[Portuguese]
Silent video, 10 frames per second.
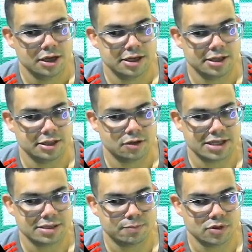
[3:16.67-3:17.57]
Então
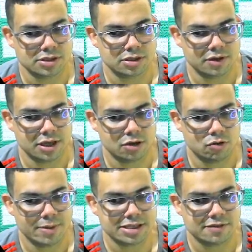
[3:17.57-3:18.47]
essa posição aqui
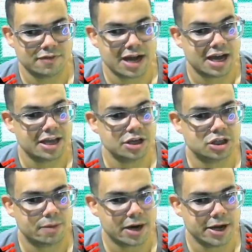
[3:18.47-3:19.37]
começa a ficar
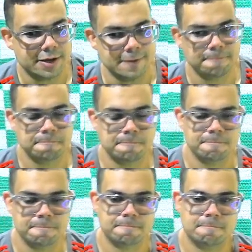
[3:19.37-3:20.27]
crítica para ele.
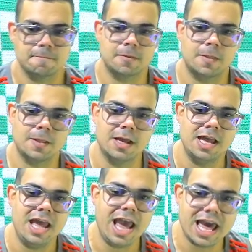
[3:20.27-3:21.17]

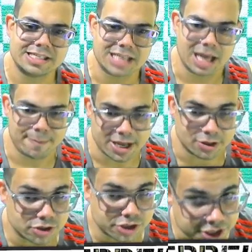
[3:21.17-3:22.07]
Ele
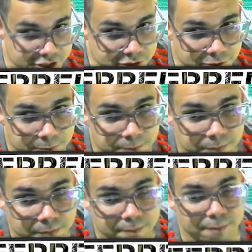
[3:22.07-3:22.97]
sabendo disso,
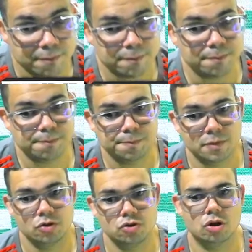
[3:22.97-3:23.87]

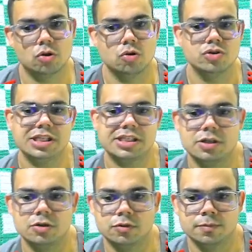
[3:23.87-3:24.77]
jogou o
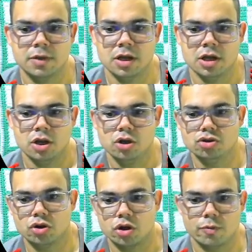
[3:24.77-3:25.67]
G5.
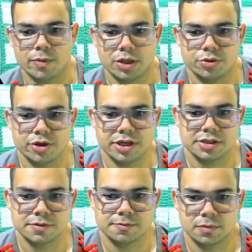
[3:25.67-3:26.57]
Joguei o
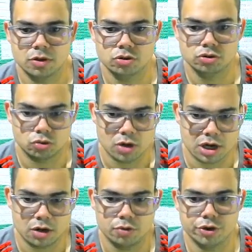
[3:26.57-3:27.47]
B2, jogou
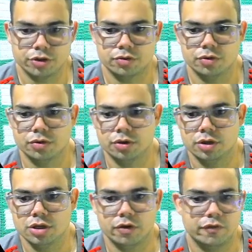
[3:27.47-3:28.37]
H8
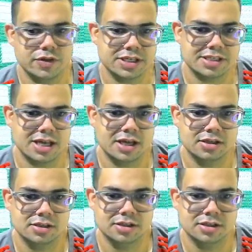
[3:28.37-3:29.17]
e eu fiz essa,